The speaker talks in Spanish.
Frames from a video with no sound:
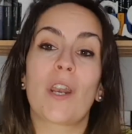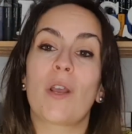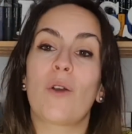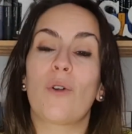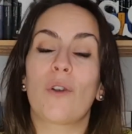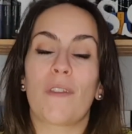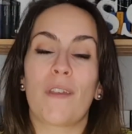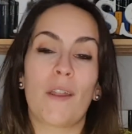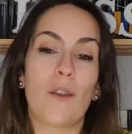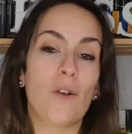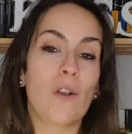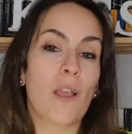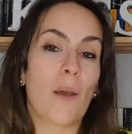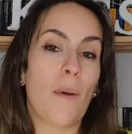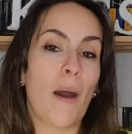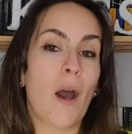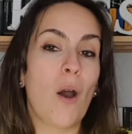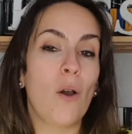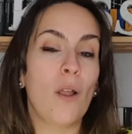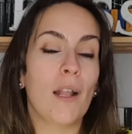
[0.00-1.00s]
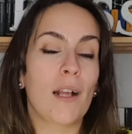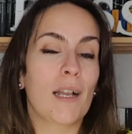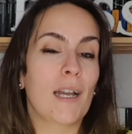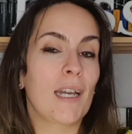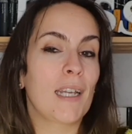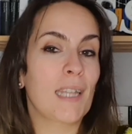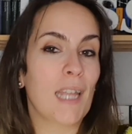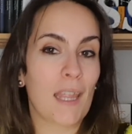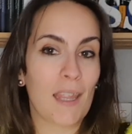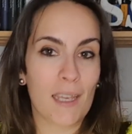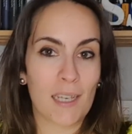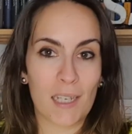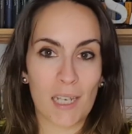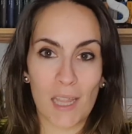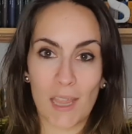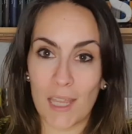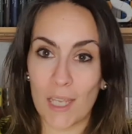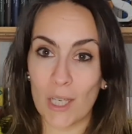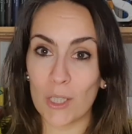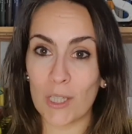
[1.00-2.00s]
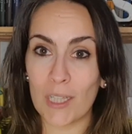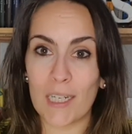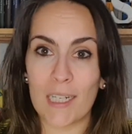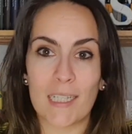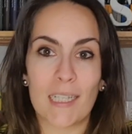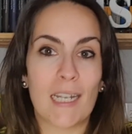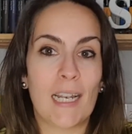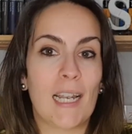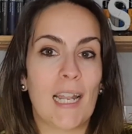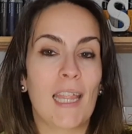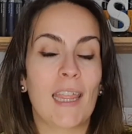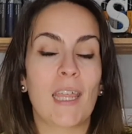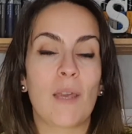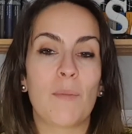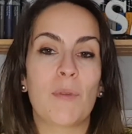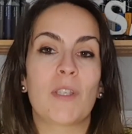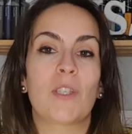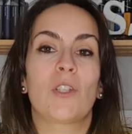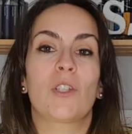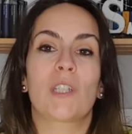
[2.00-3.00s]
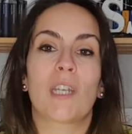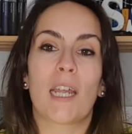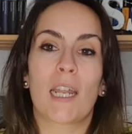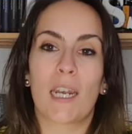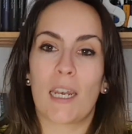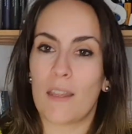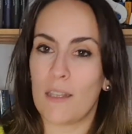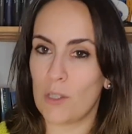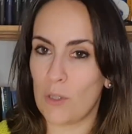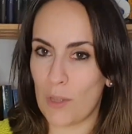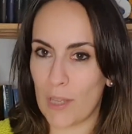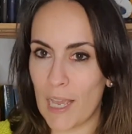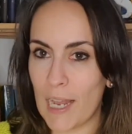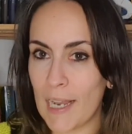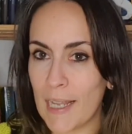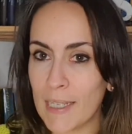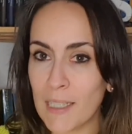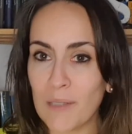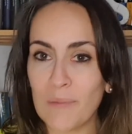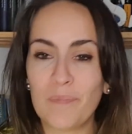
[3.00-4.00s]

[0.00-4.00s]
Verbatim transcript: recordaros que abajo en la cajita de descripción tenéis el enlace a mis otras redes sociales,